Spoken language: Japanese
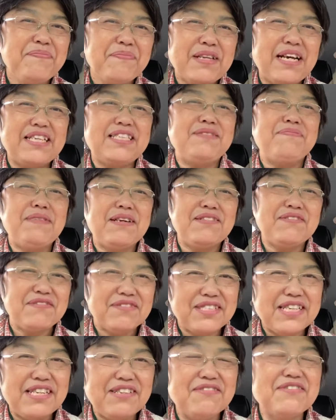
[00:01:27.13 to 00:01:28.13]
はちまんろ
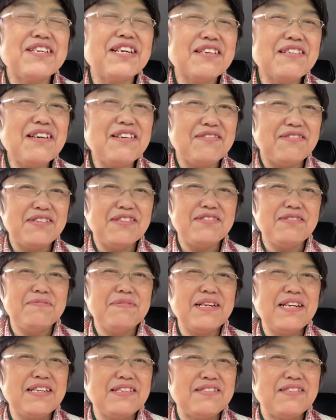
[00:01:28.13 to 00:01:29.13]
くせんよんひゃくえん振り込
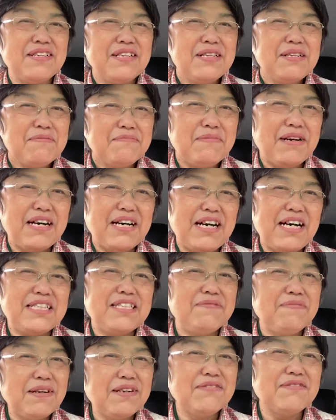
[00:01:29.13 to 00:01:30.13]
まれる。まあは
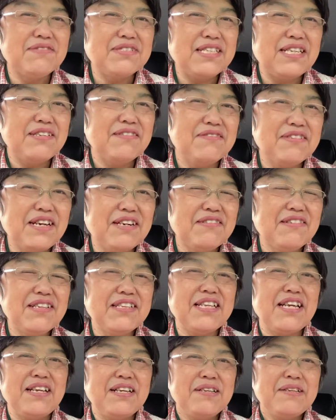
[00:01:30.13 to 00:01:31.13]
ちまんろくせんよんひゃくえ
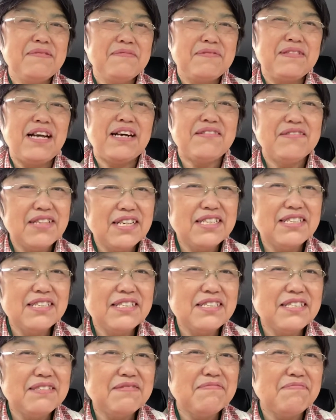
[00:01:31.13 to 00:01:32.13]
んねなくな
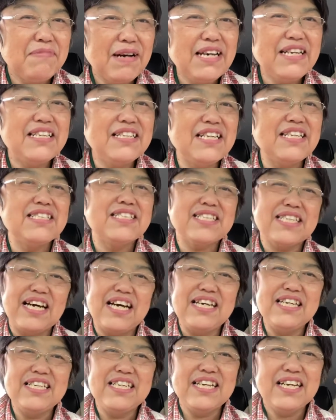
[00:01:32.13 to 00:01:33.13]
る前にね
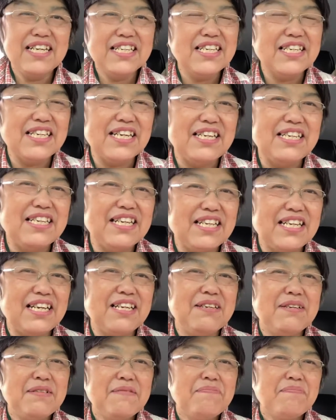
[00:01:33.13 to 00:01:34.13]
使い切らなきゃいけな
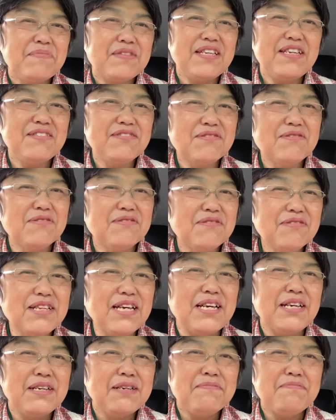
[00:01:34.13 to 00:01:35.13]
いっていうこと
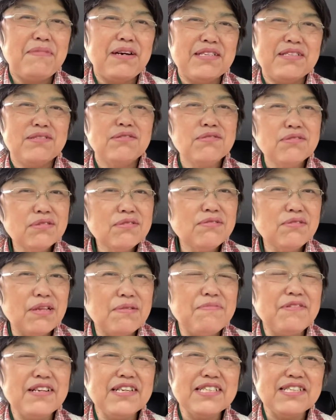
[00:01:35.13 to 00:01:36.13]
で、まあ、そうすると
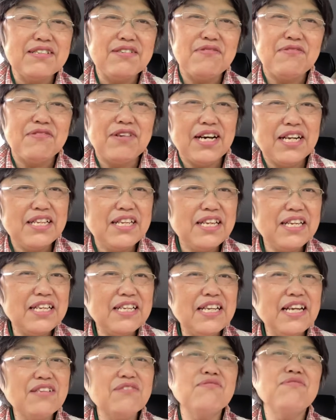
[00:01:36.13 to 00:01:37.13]
ね皆さんねお金
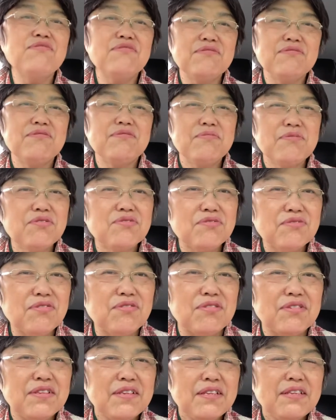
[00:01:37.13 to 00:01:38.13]
だと思う
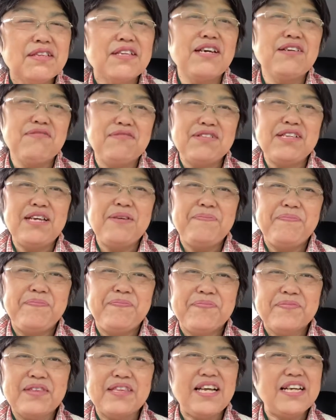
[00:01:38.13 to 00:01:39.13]
と結構ね
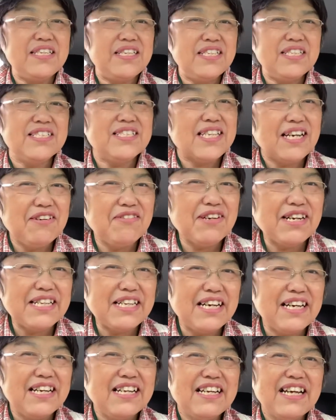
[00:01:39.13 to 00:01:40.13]
何に使おうか
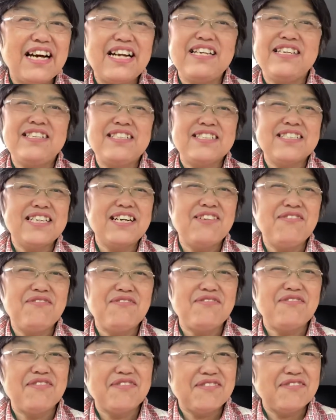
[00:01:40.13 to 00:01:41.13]
な、あれに使おう、
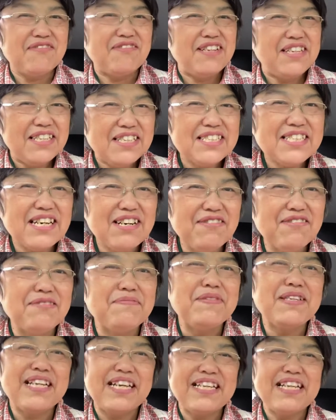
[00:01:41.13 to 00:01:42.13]
こうこれに使おう
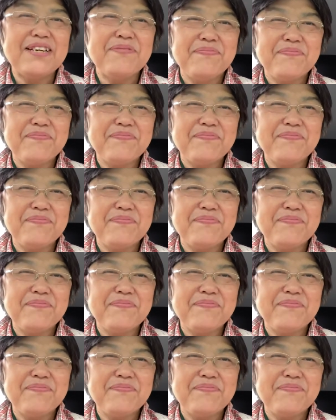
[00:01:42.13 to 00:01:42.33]
みたいな